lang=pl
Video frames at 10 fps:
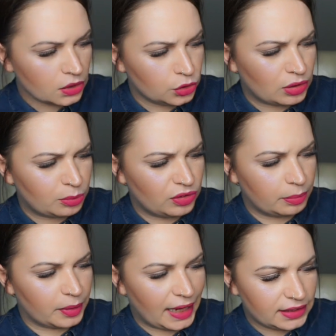już mówię,
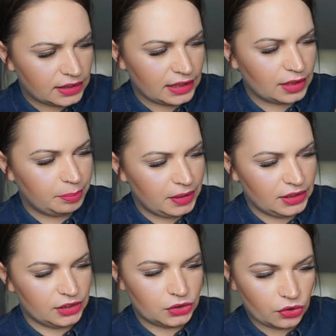Brightening
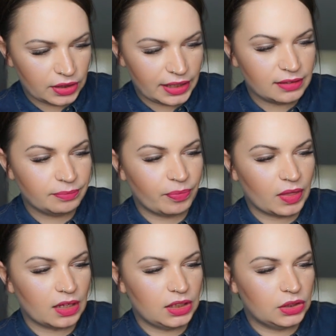Peeling Toner
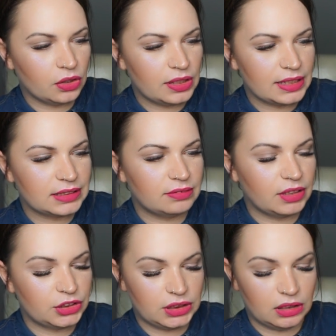mm, i to jest
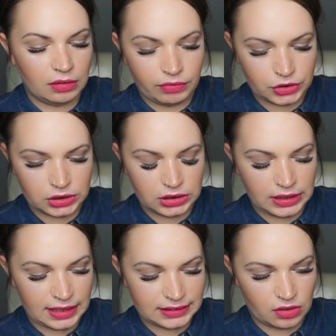właśnie nowość
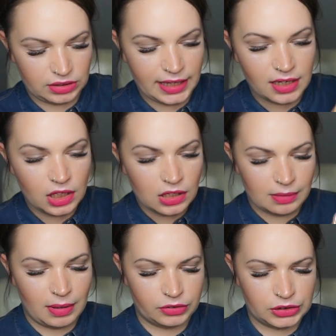na stronie.
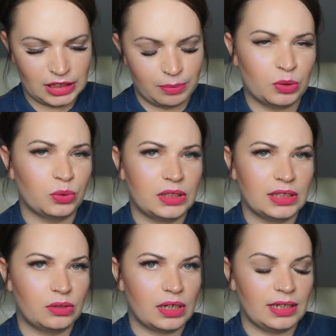Chyba wszystkie produkty,
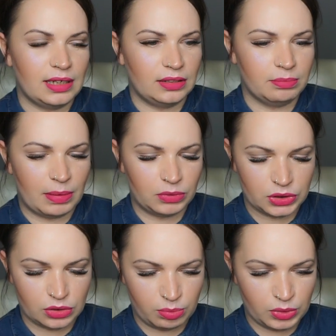które mam to
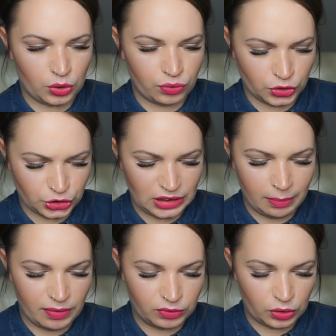są nowości, na
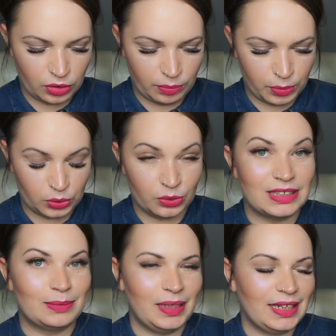pewno
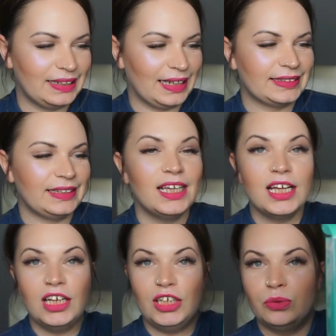produkty z pielęgnacji.
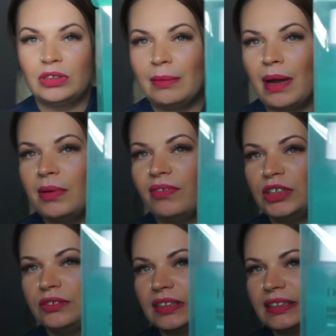I tutaj mamy
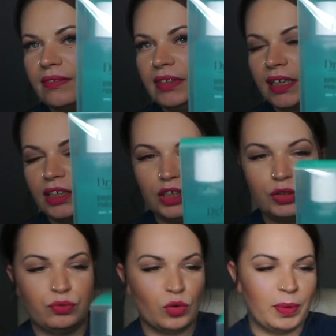właśnie w zestawie taki
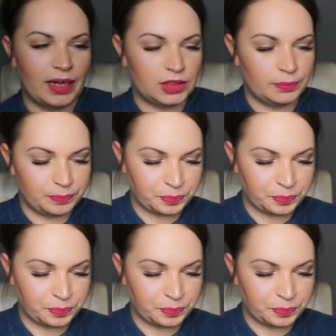dwupak.